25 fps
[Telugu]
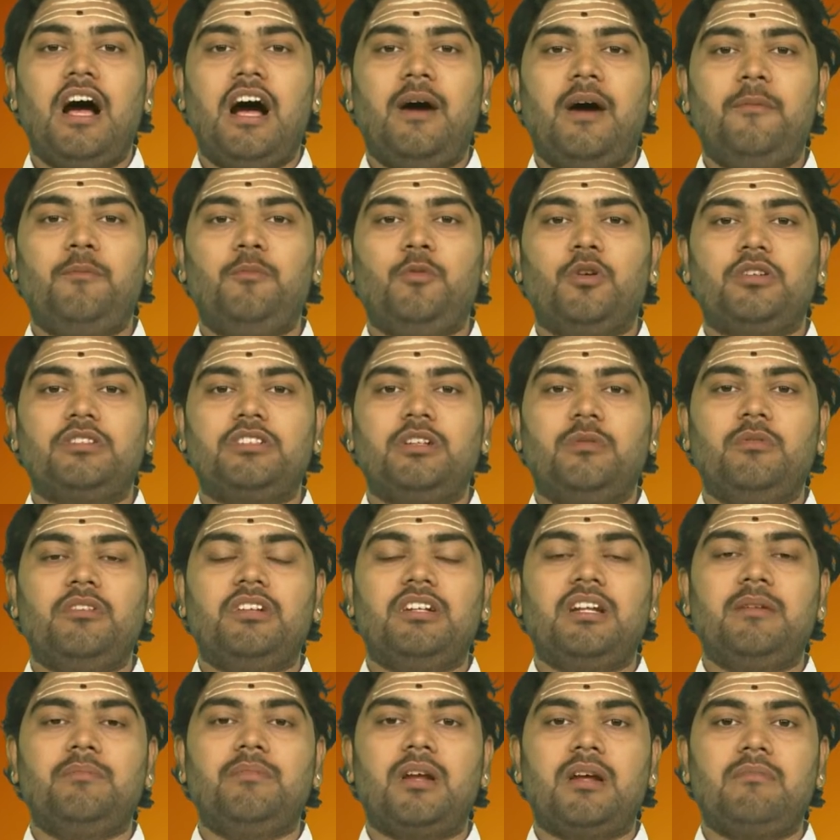ఆ
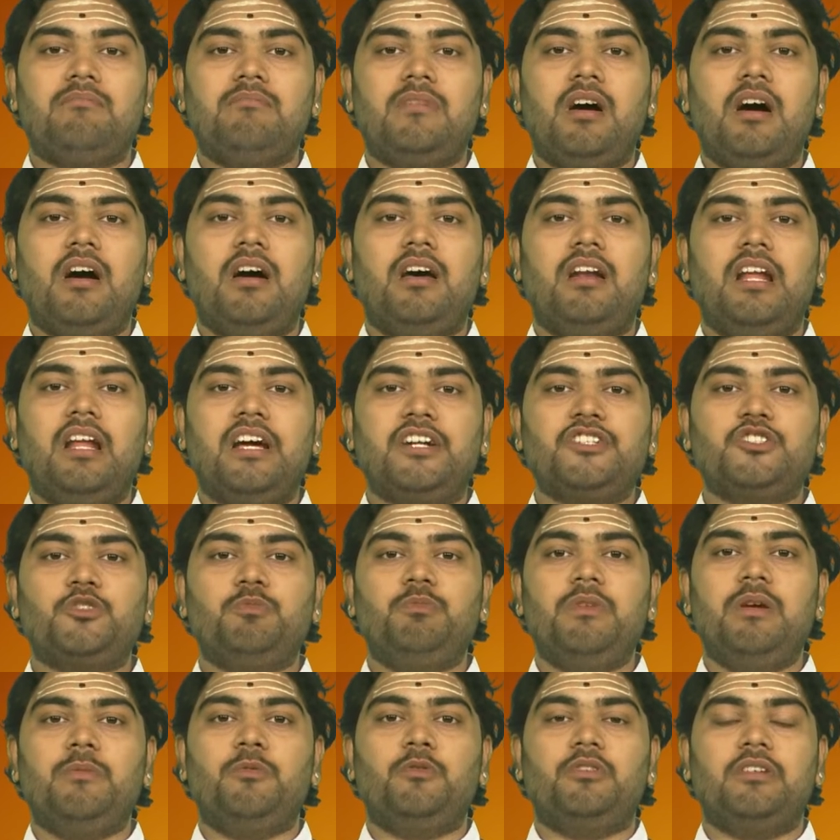మొట్టమొదట బ్రహ్మ
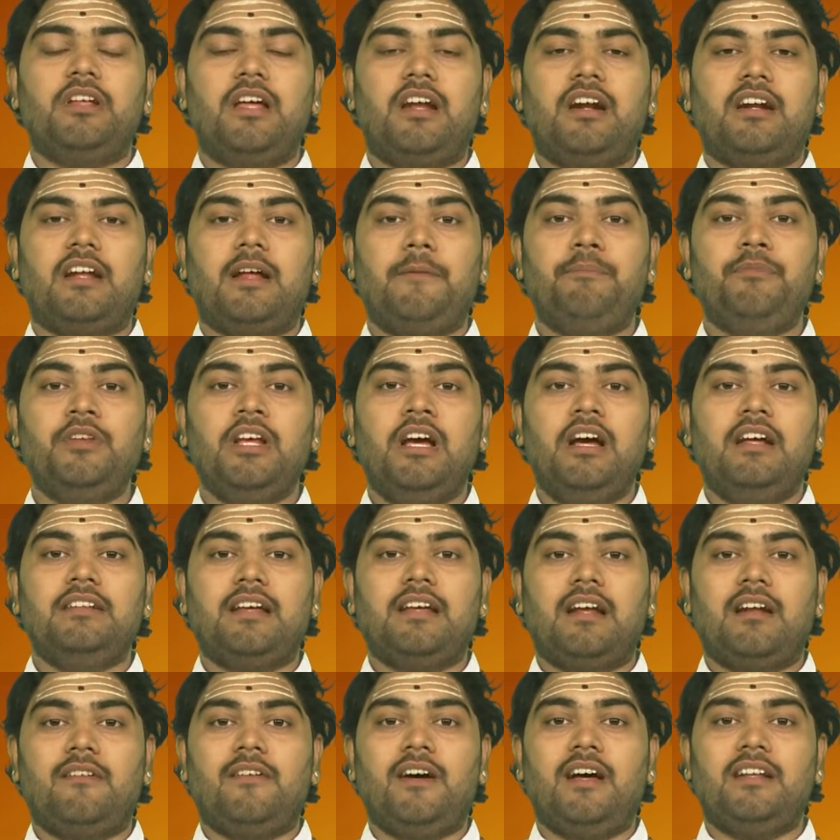లక్ష్మి పుట్టారట
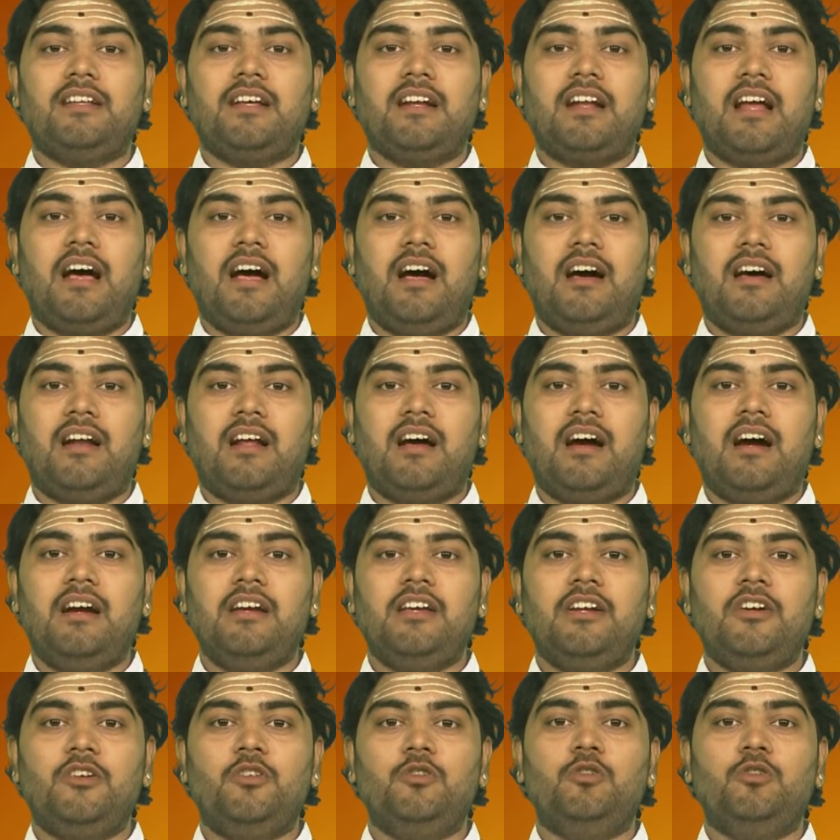తర్వాత
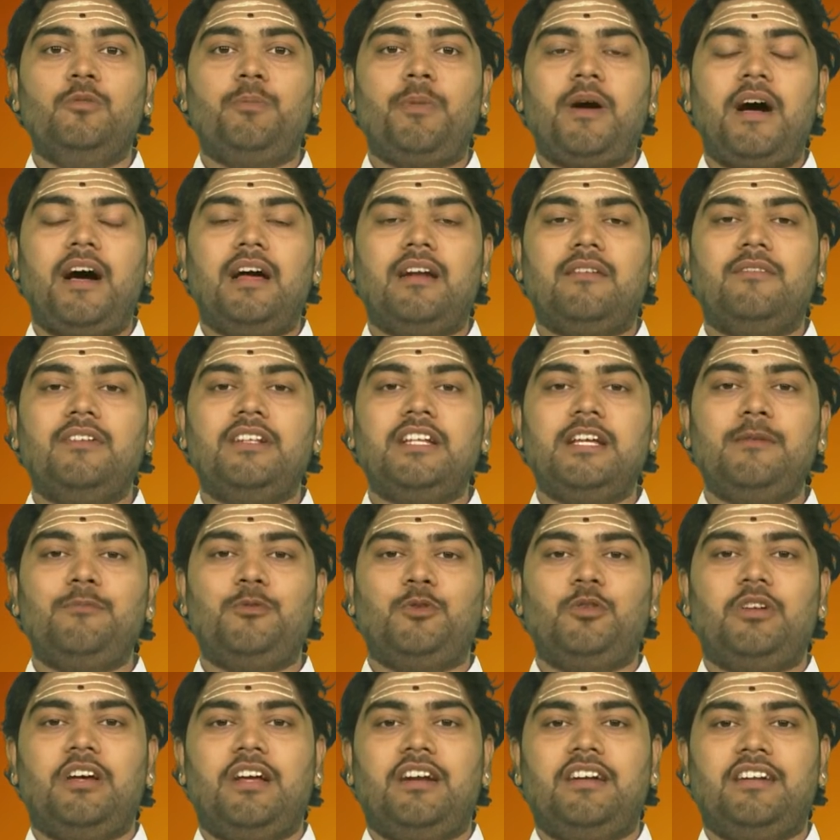నారాయణుడు పార్వతి
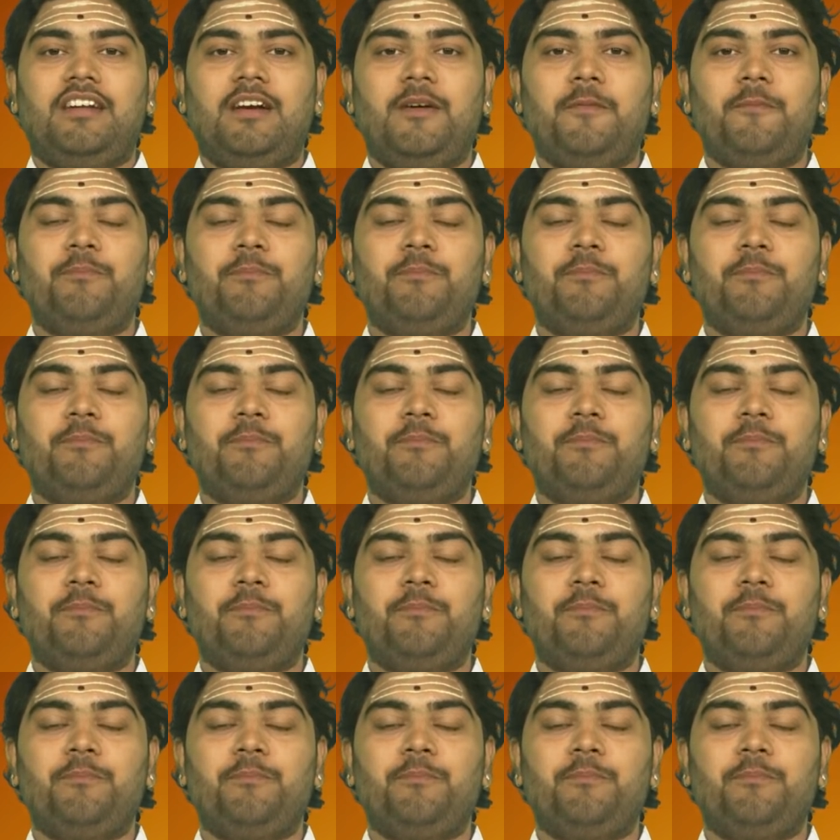పుట్టారట